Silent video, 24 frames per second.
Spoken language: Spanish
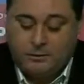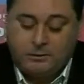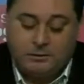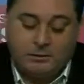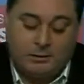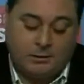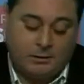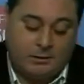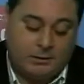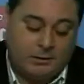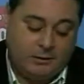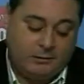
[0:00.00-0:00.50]

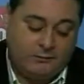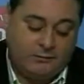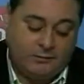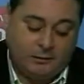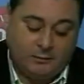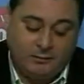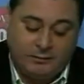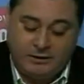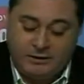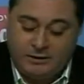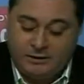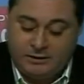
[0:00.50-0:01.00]
El
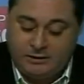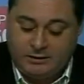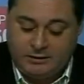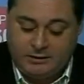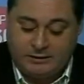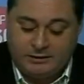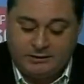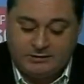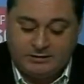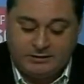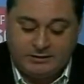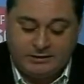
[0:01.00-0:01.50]
informe
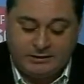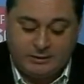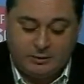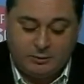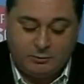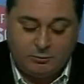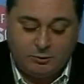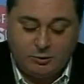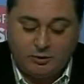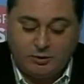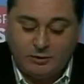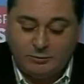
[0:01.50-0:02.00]
del secretario
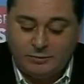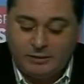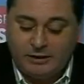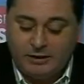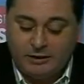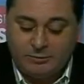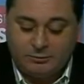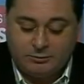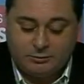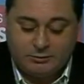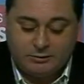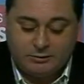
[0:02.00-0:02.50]
municipal, pues